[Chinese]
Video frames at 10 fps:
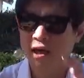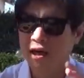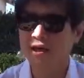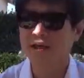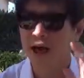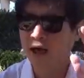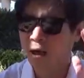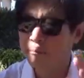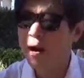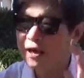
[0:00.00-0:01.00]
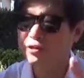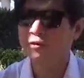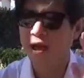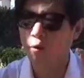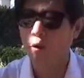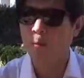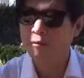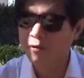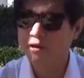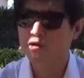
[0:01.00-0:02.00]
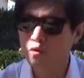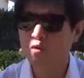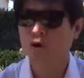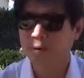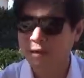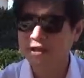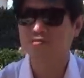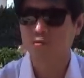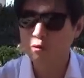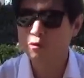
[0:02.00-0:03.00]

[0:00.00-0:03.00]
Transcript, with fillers: 可以讲八九年我们为中国的民主